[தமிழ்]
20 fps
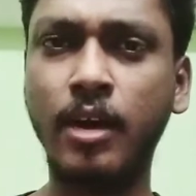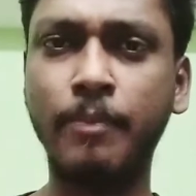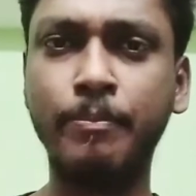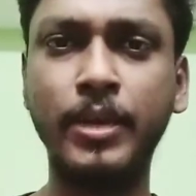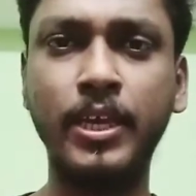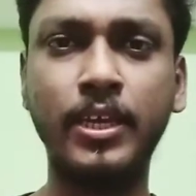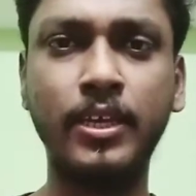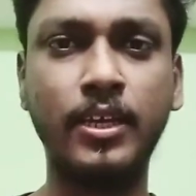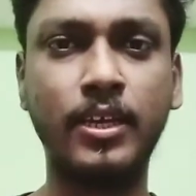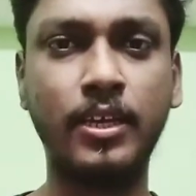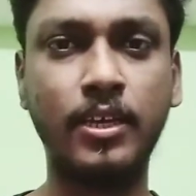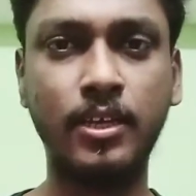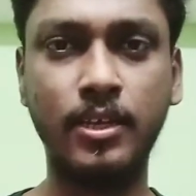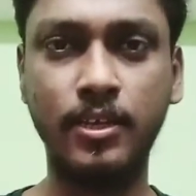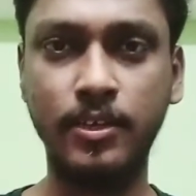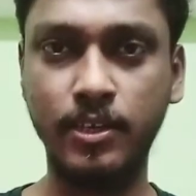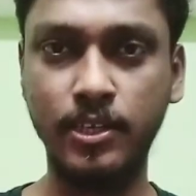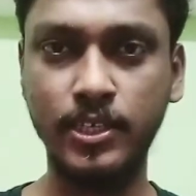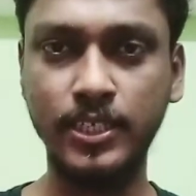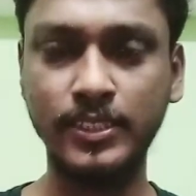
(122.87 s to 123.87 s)
அப்படிங்கிற
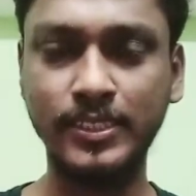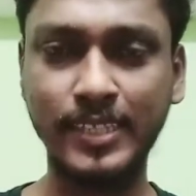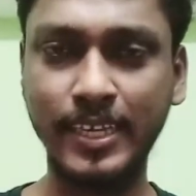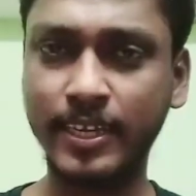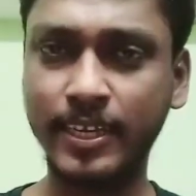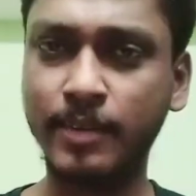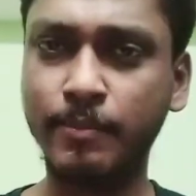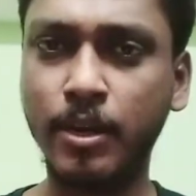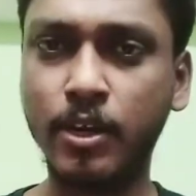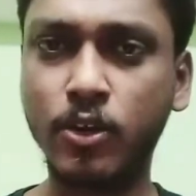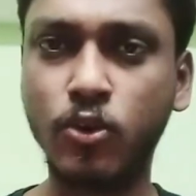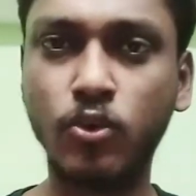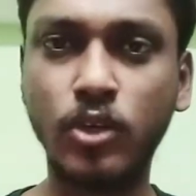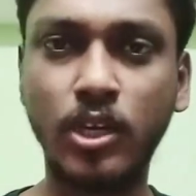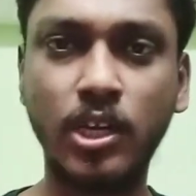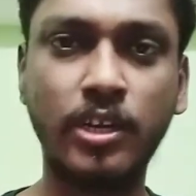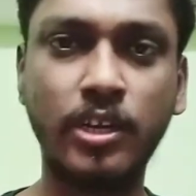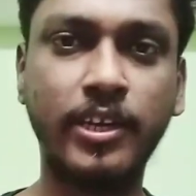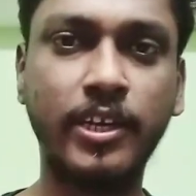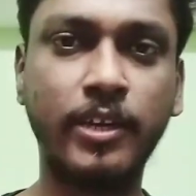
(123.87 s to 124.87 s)
இன்ஸ்டாகிராம்
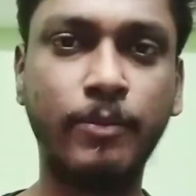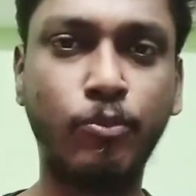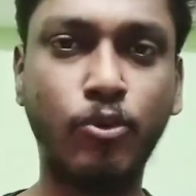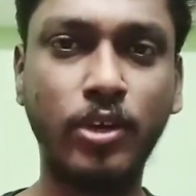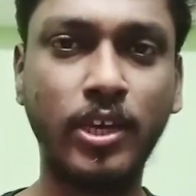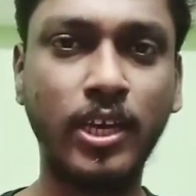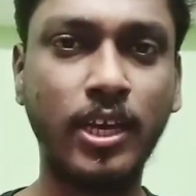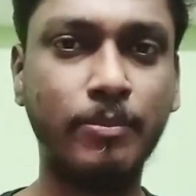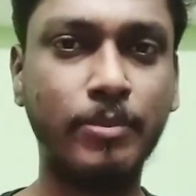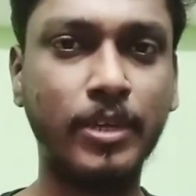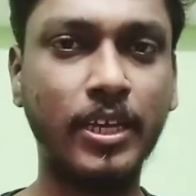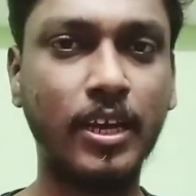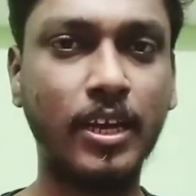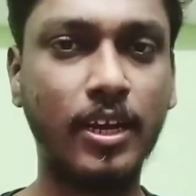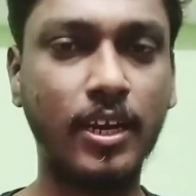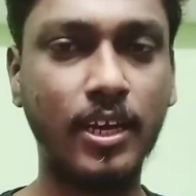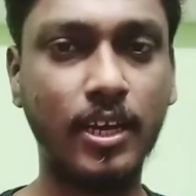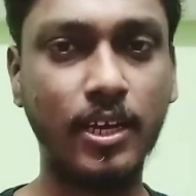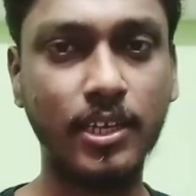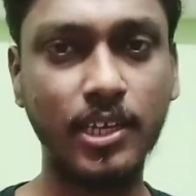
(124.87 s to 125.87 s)
அக்கௌண்ட்டில் நீங்கள் போனீங்க
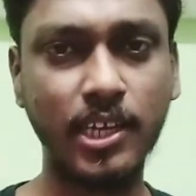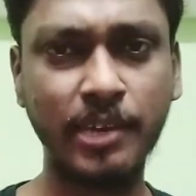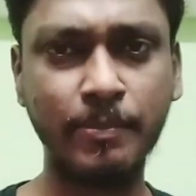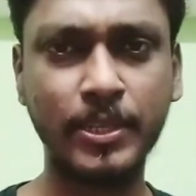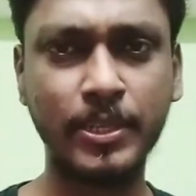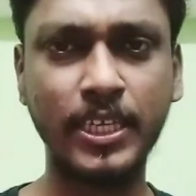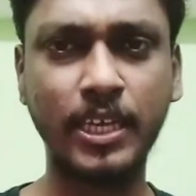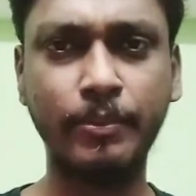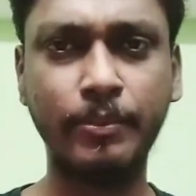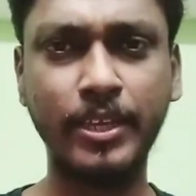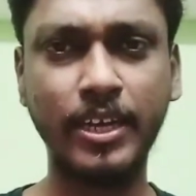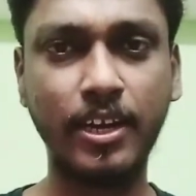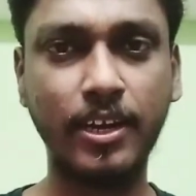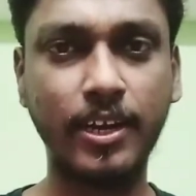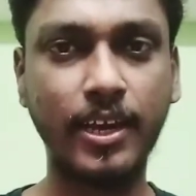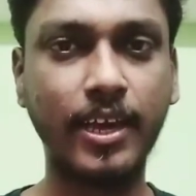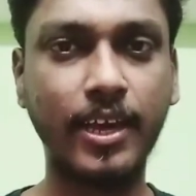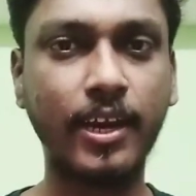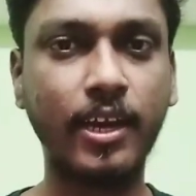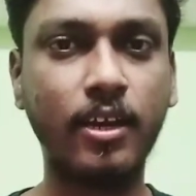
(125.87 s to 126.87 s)
அப்படின்னாலே அதுலேயே பார்த்திங்க அப்படின்னா
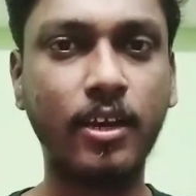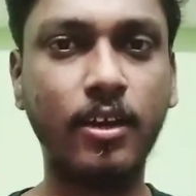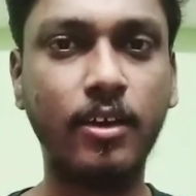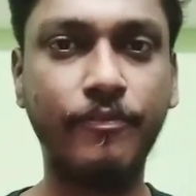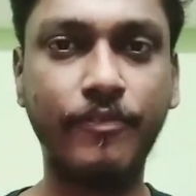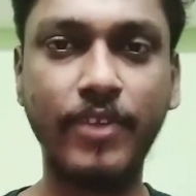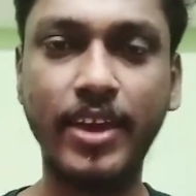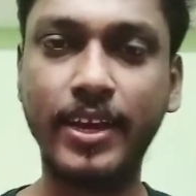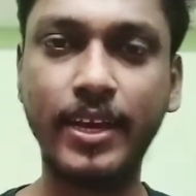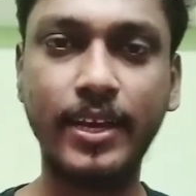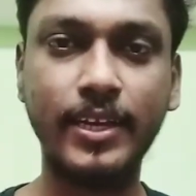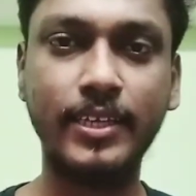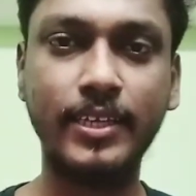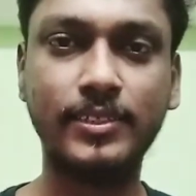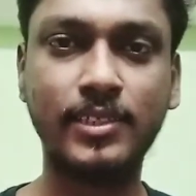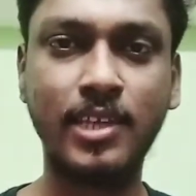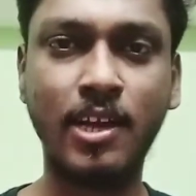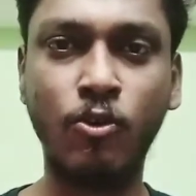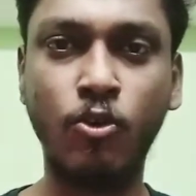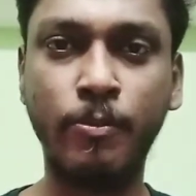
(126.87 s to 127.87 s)
நிறையா ஃபேக்
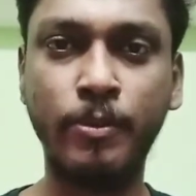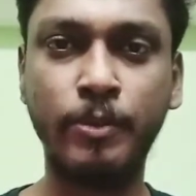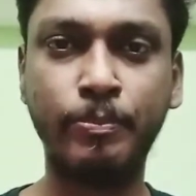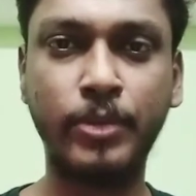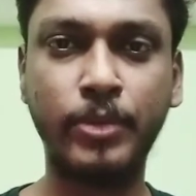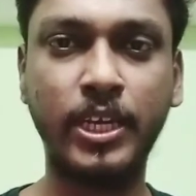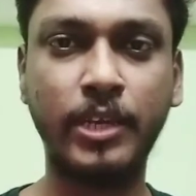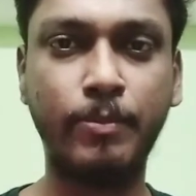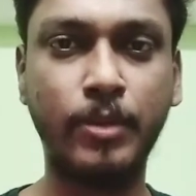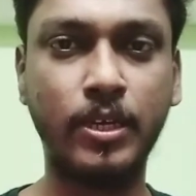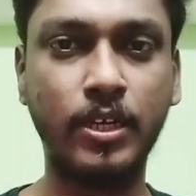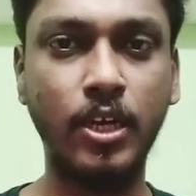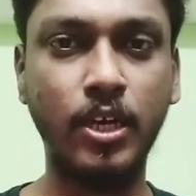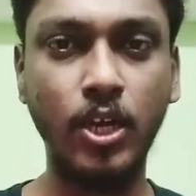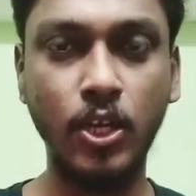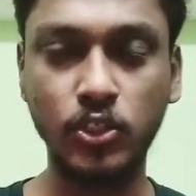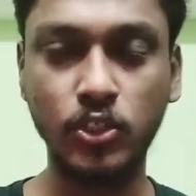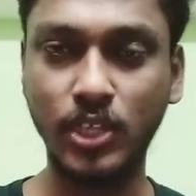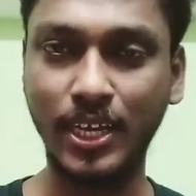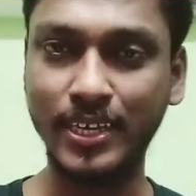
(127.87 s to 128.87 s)
ஐடிஸ்லாம் ஓப்பன் பண்ணியிருப்பாங்க
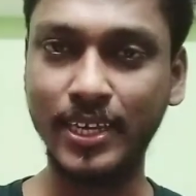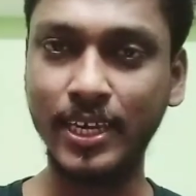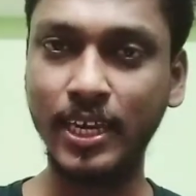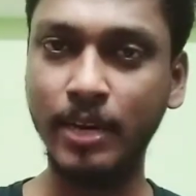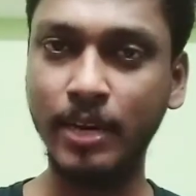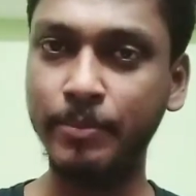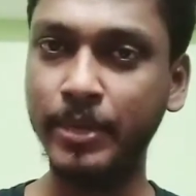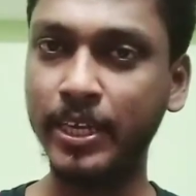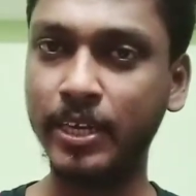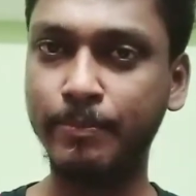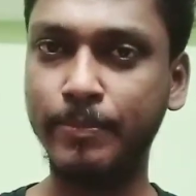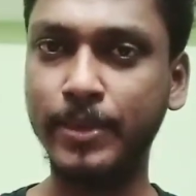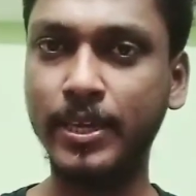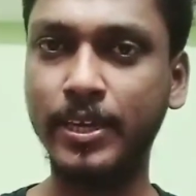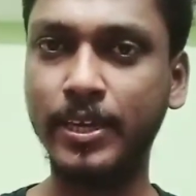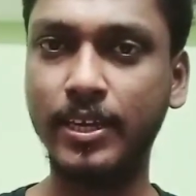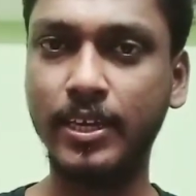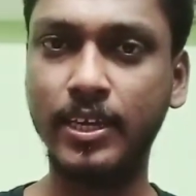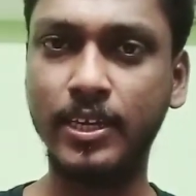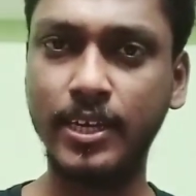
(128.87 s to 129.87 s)
ஸோ அக்கில் அப்படிங்கிற
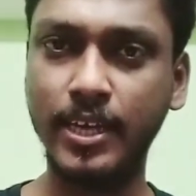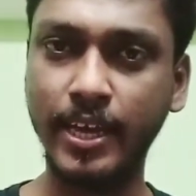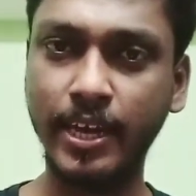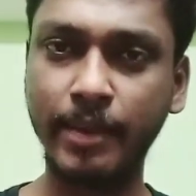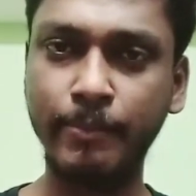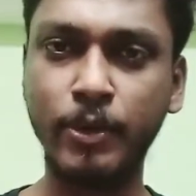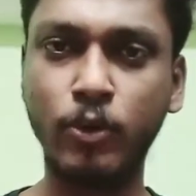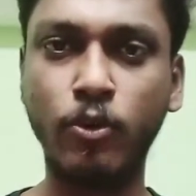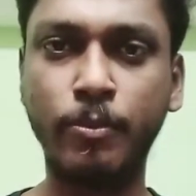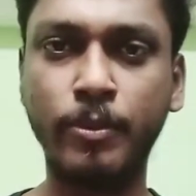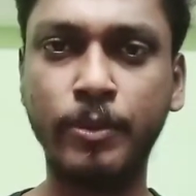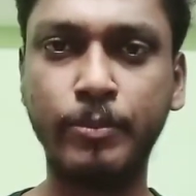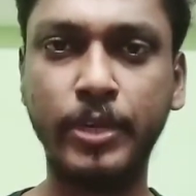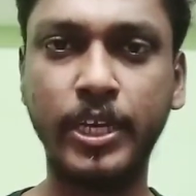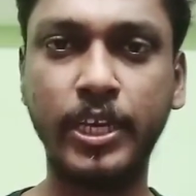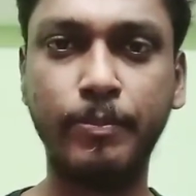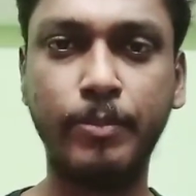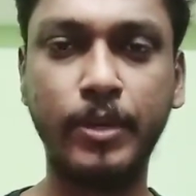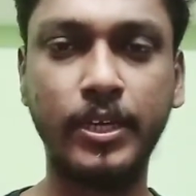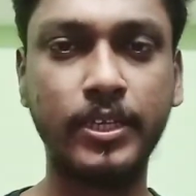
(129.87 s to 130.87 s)
பேர்லேயே நிறைய பேர் ஓப்பன்
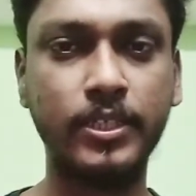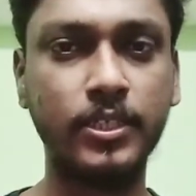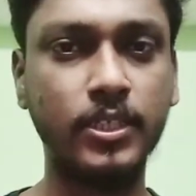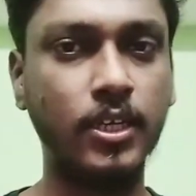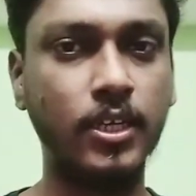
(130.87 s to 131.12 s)
பண்ணியிருப்பாங்க